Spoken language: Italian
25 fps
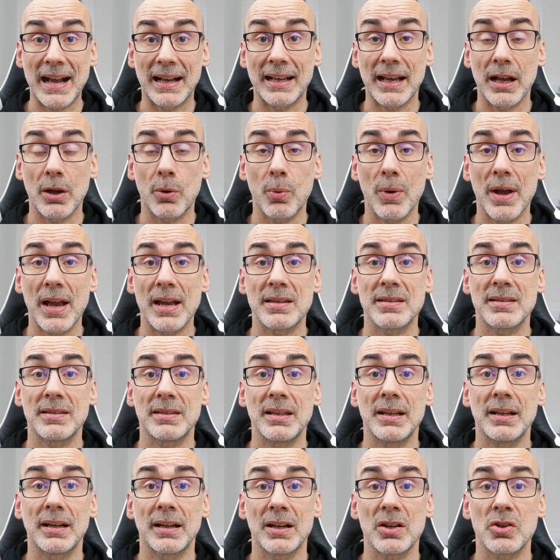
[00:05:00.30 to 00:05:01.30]
anche
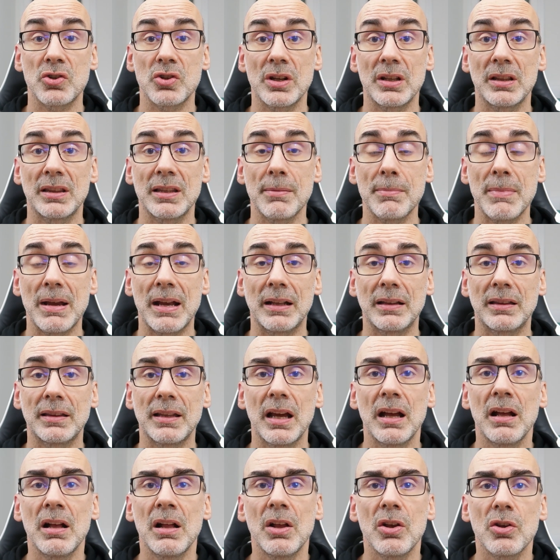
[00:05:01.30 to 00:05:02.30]
questi
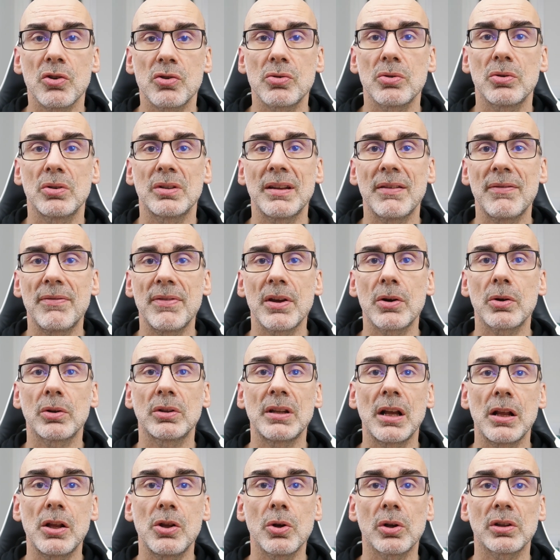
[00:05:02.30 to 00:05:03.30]
recentemente, sono davvero
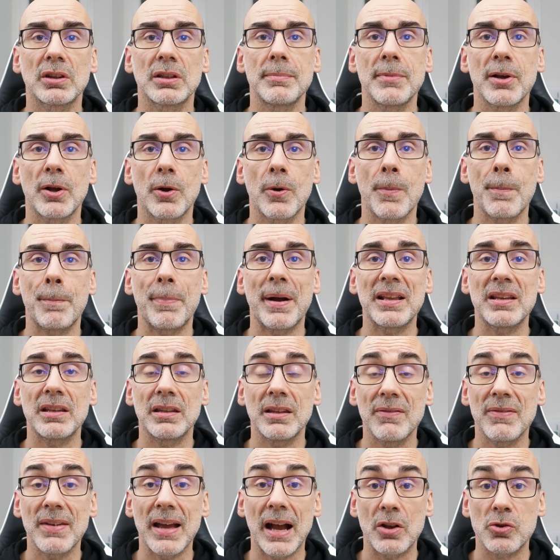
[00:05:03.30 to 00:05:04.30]
degli ottimi
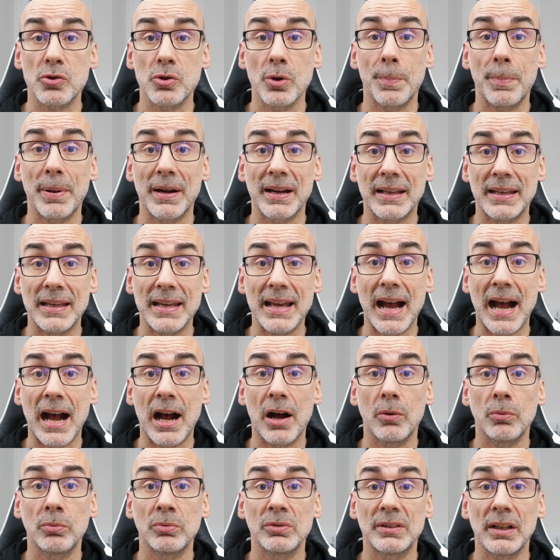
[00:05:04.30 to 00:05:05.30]
compagni di viaggio per chi
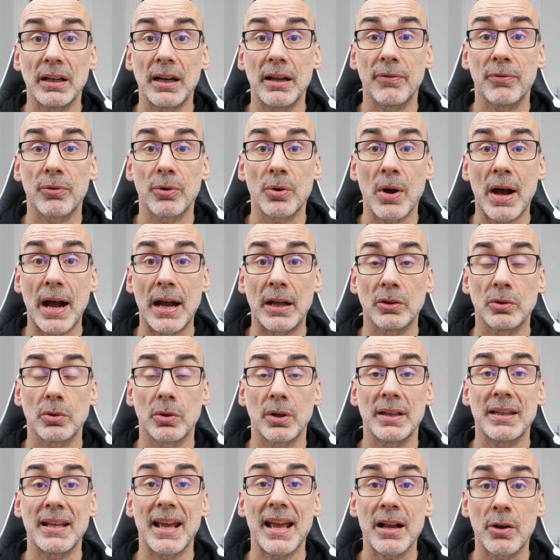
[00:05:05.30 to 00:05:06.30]
ha un telefono
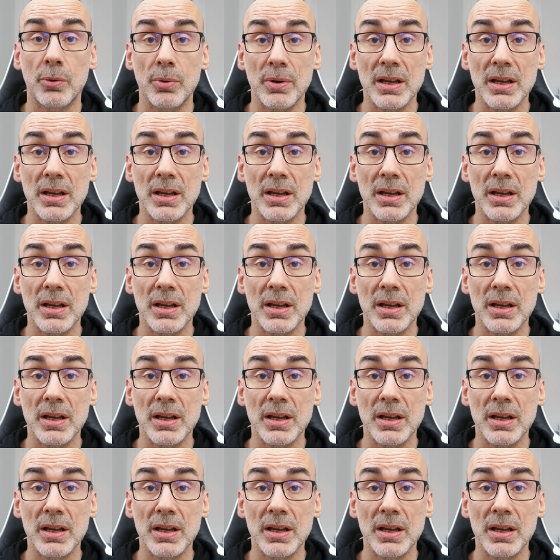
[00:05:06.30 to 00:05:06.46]
Android. E